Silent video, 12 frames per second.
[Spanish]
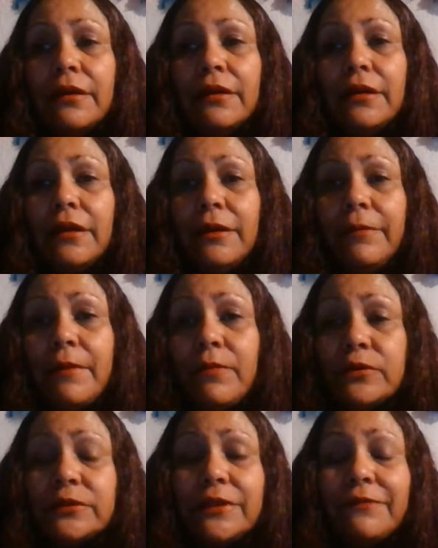eh,
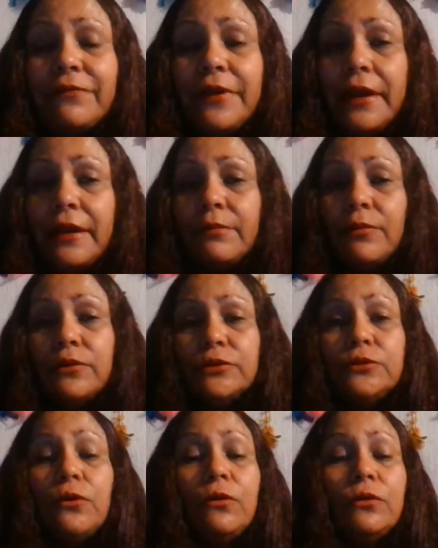vemos
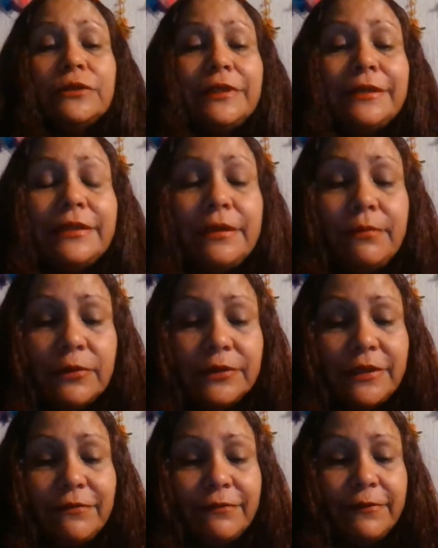enfermos o nos sentimos
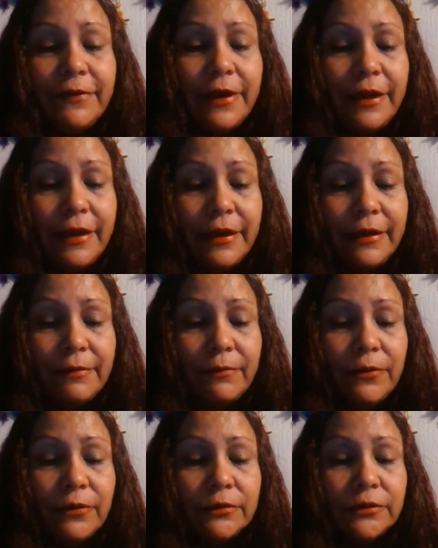
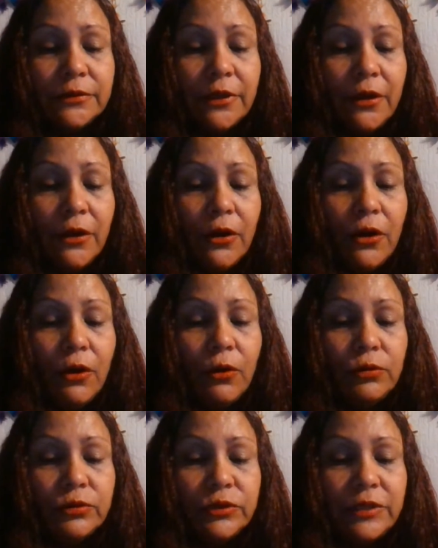enfermos o
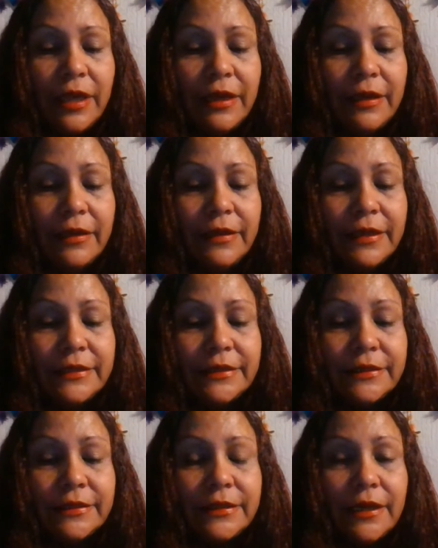
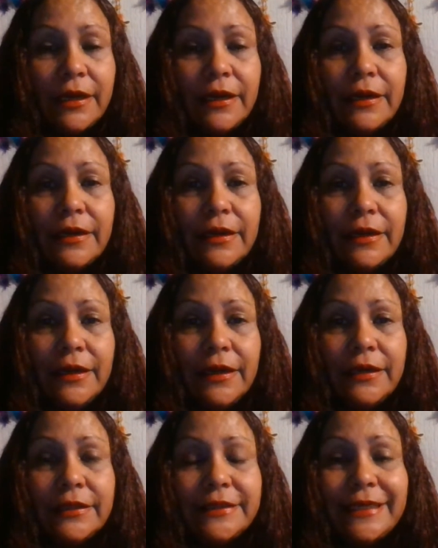ustedes
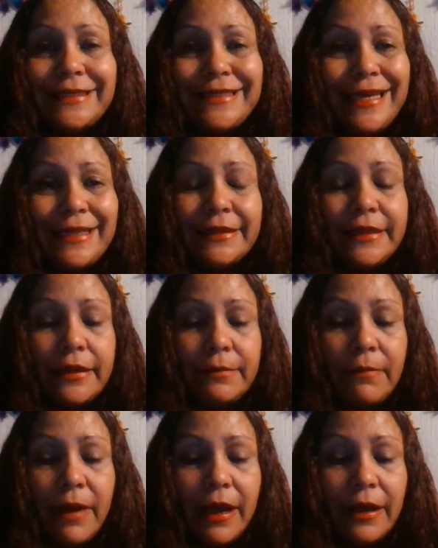se sienten
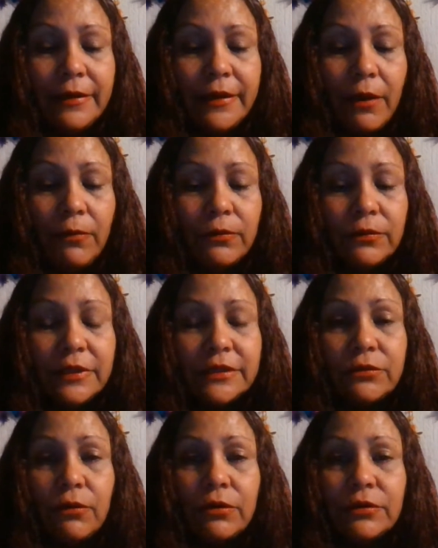mal y aún
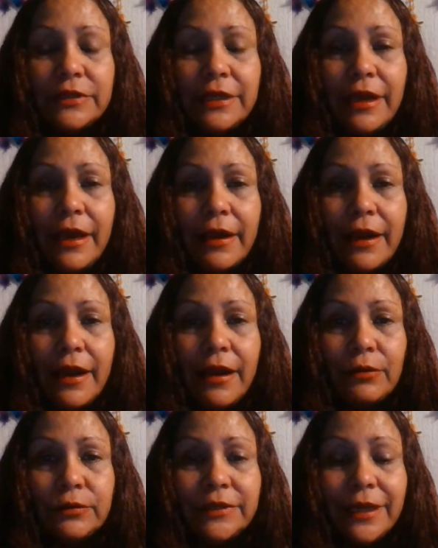desconocen la
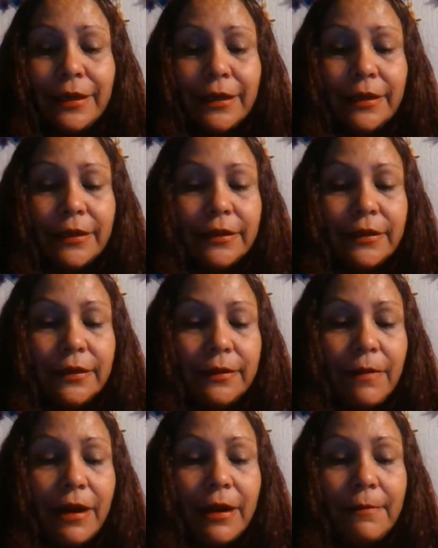causa y
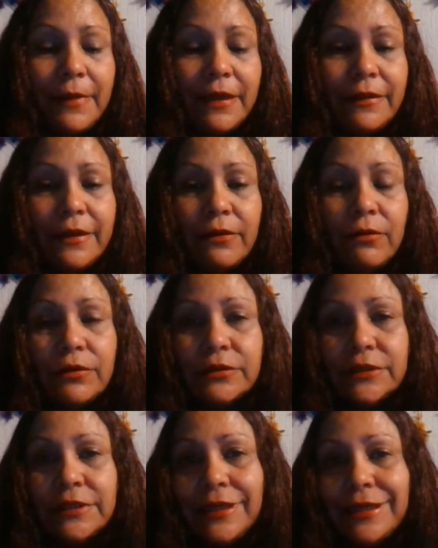van a
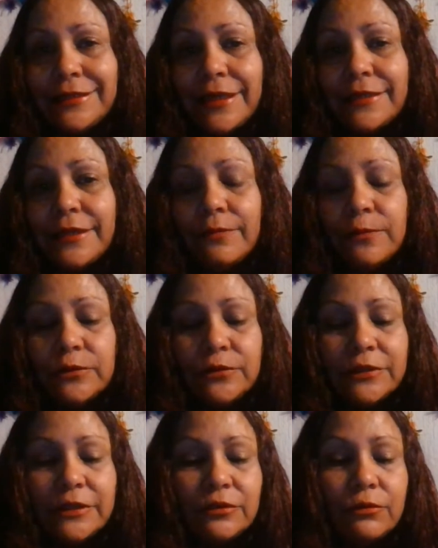médicos y les hacen
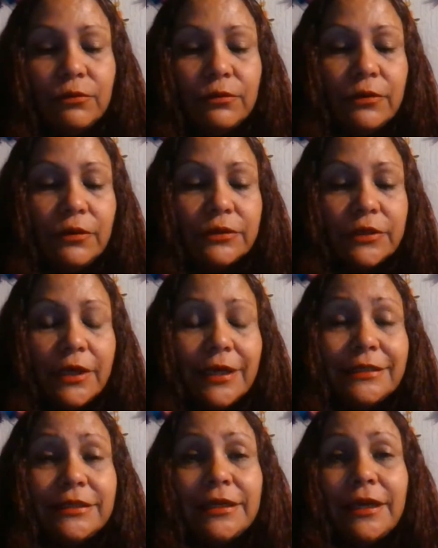muchos estudios,
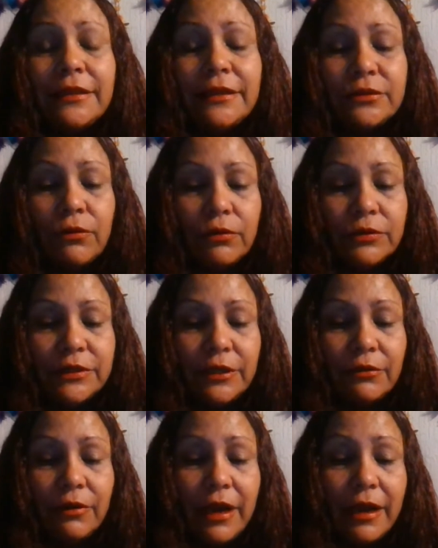siguen
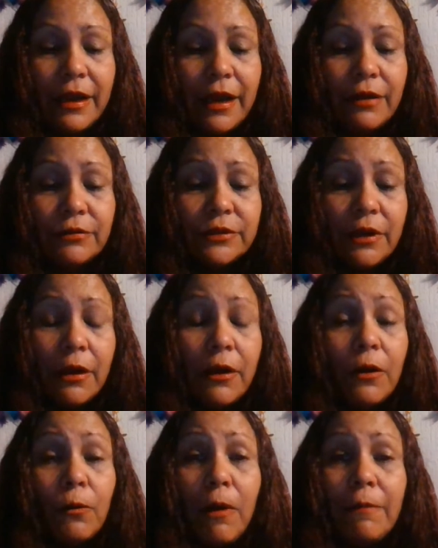desconociendo la causa
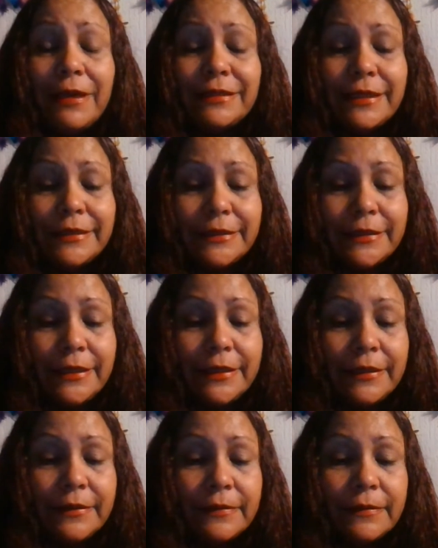o a veces
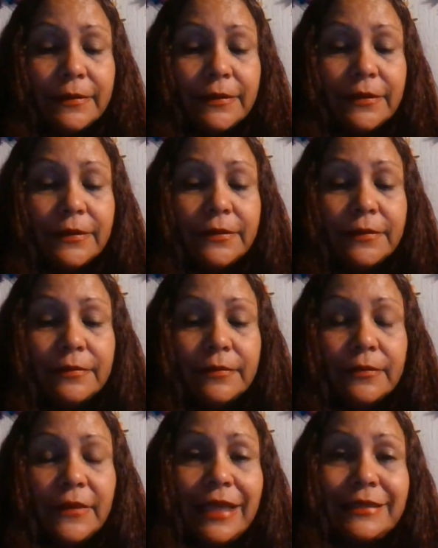sí
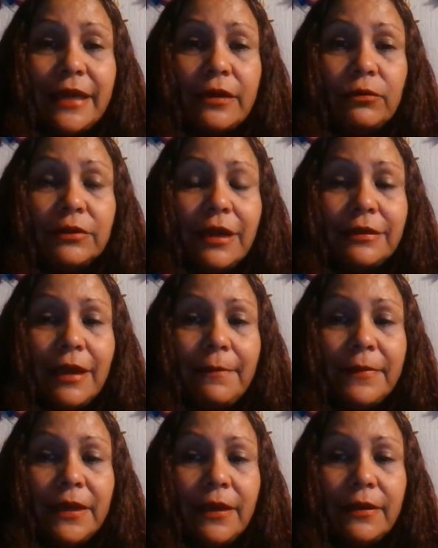les dan un
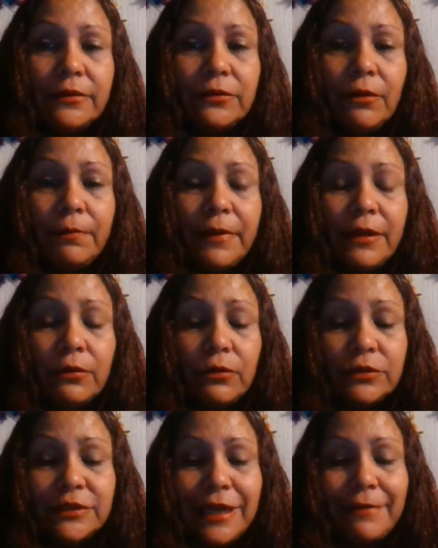tratamiento, pero no
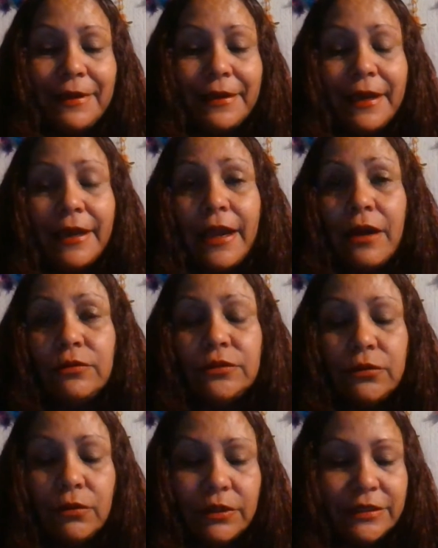saben qué
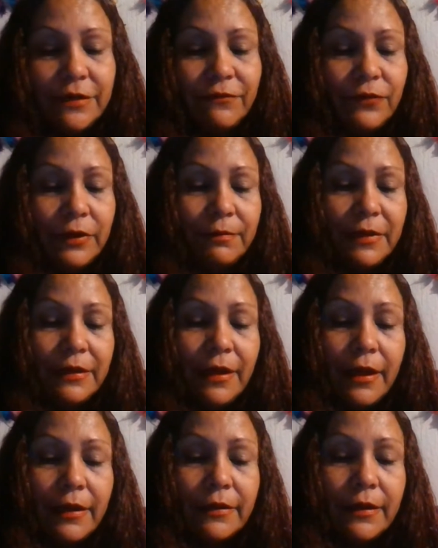causó esa
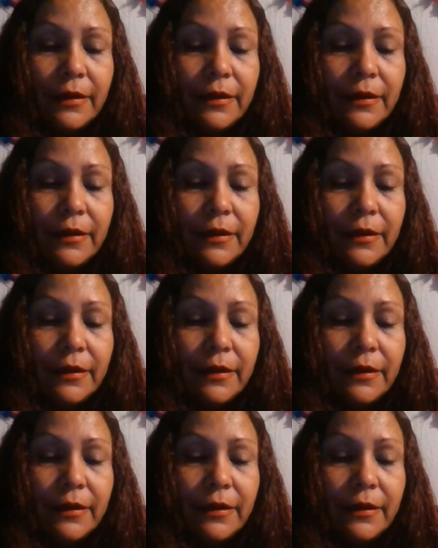enfermedad